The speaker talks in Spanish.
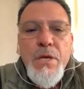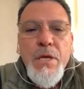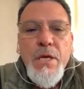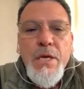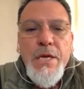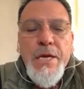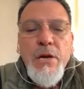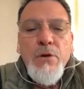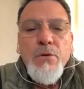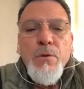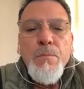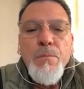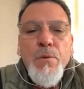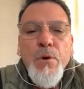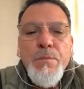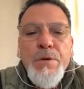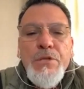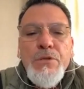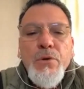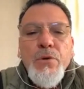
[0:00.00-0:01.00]
y el
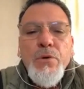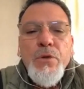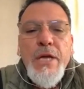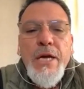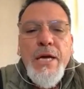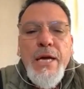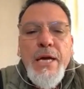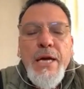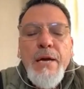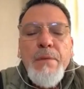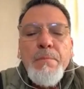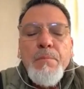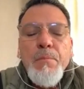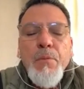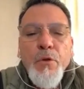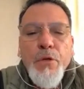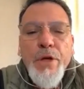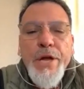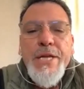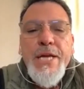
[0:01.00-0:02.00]
compromiso de
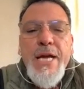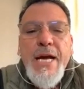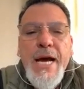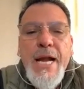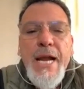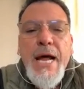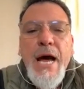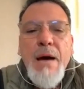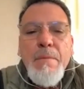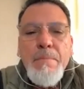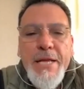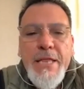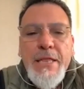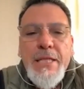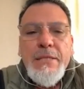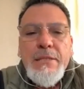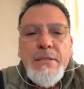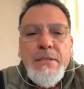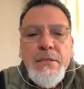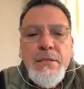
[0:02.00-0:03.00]
poder llegar a
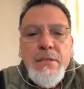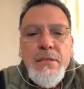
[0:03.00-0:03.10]
metas.